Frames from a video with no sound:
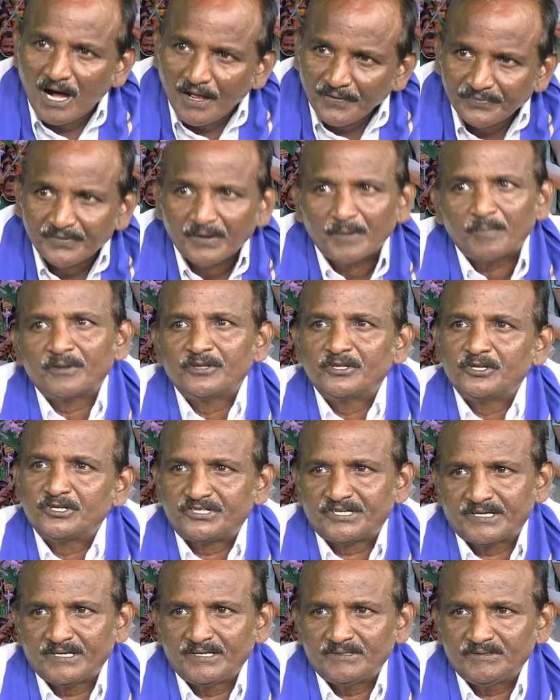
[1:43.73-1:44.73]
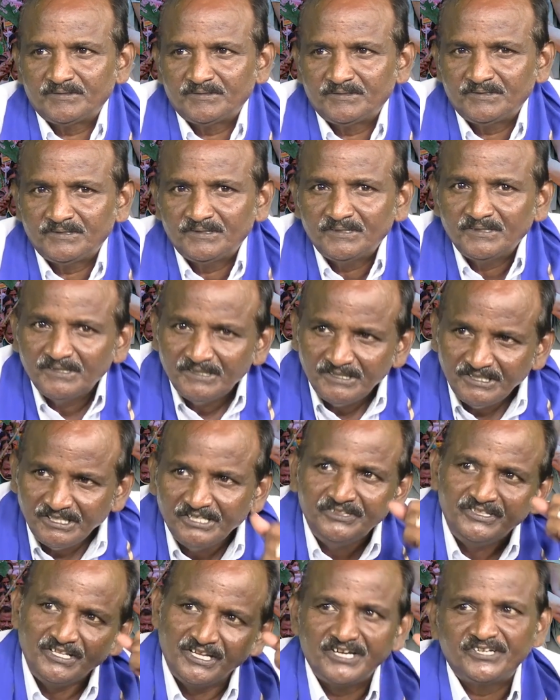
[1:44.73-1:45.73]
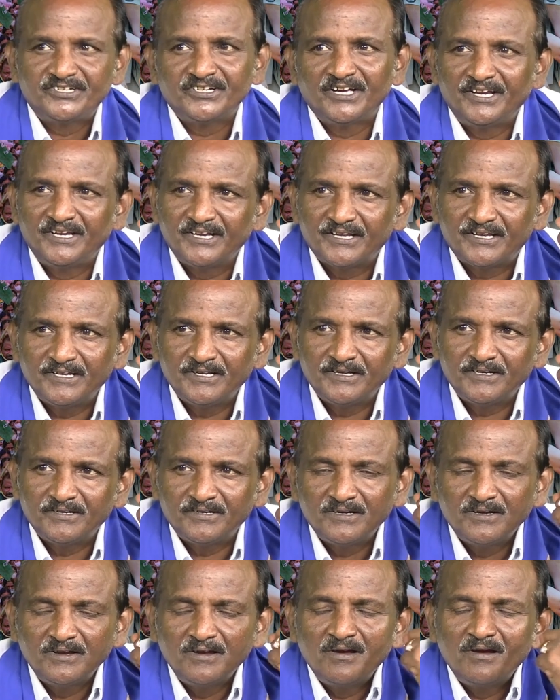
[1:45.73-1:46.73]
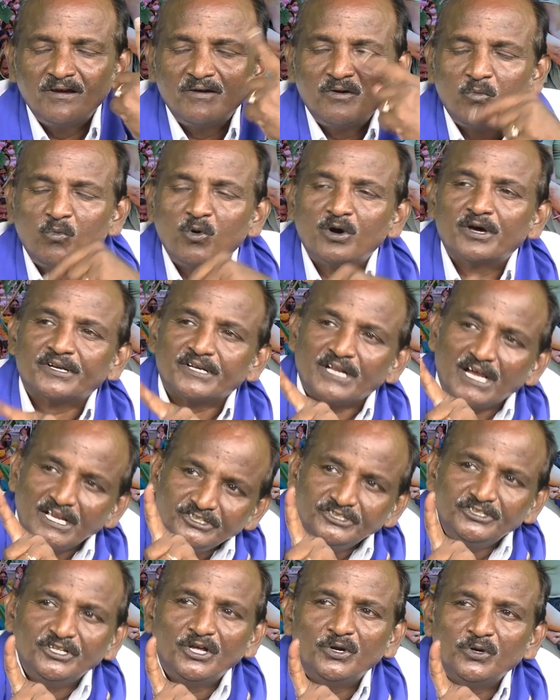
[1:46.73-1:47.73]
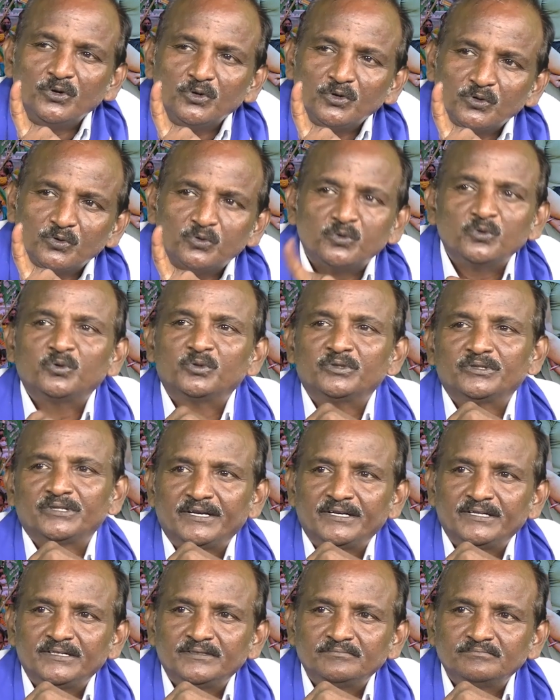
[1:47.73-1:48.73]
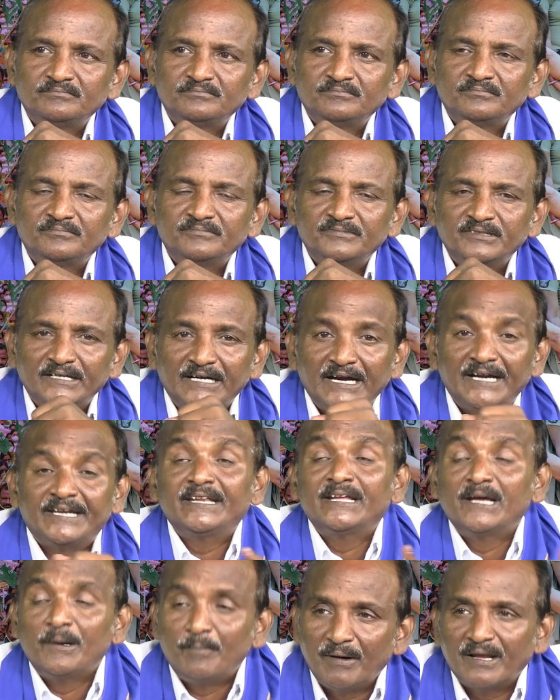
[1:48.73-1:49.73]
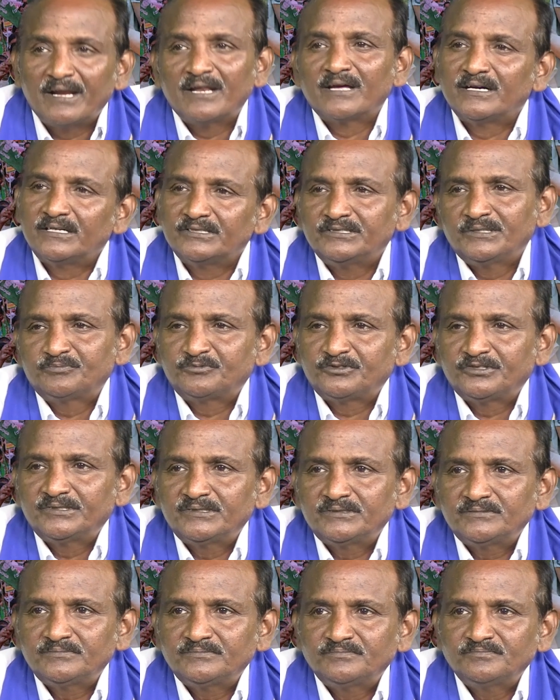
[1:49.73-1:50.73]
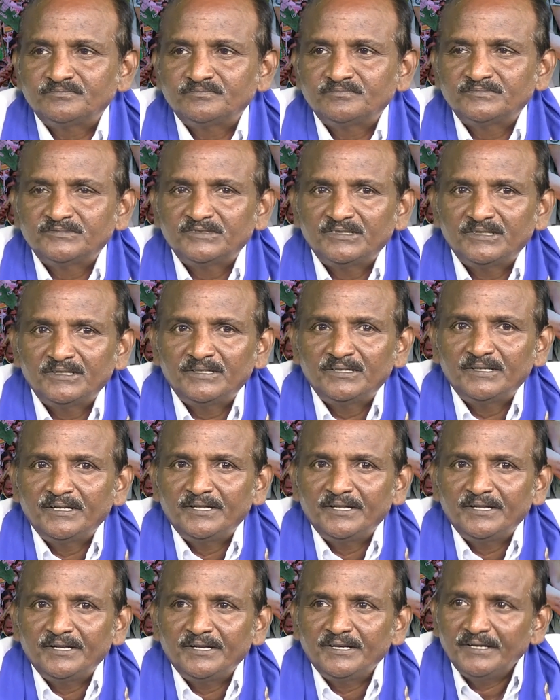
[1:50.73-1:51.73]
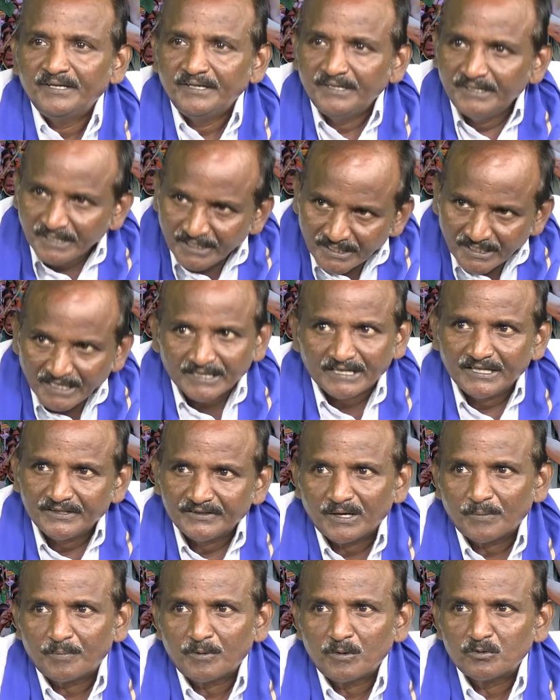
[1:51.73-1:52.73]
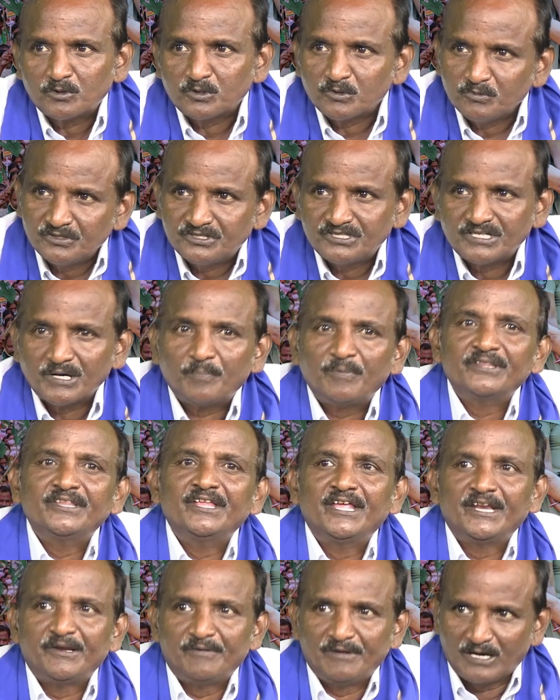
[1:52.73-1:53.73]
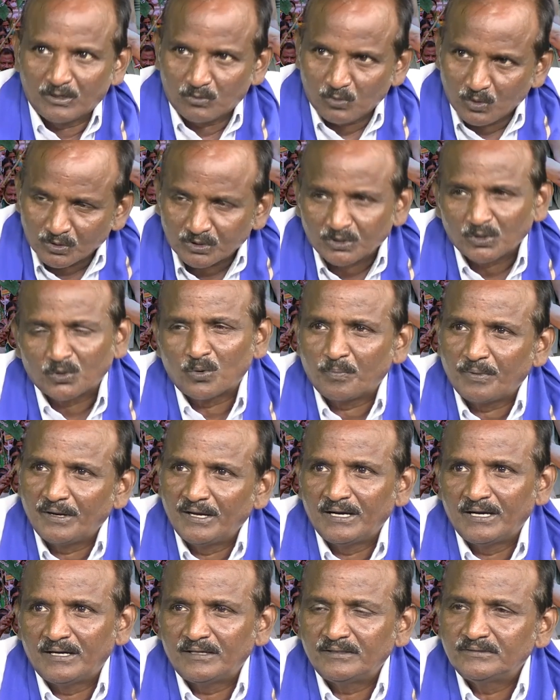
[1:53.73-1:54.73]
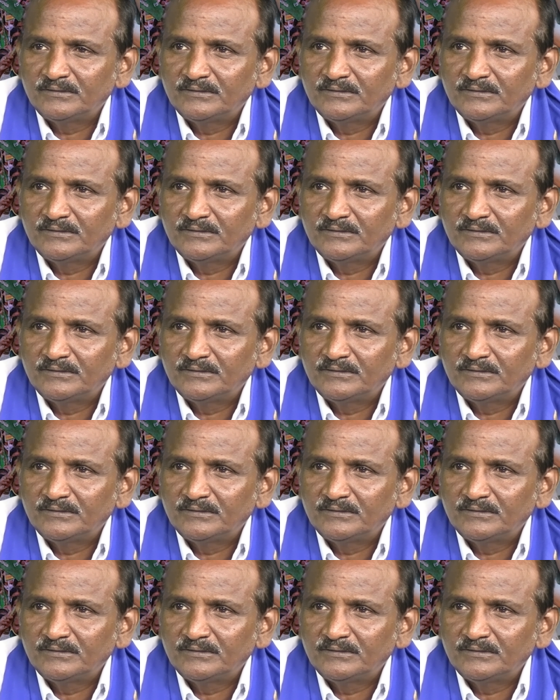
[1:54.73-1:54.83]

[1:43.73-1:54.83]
ఆంధ్రప్రదేశ్కి ఈ దేశానికి ఒక రాజధాని ఉంటూ ఉందని గట్టిగా బలంగా చెప్తుంది నిన్న కేంద్ర ప్రభుత్వం ఇచ్చిన పదిహేను వేల కోట్ల రూపాయల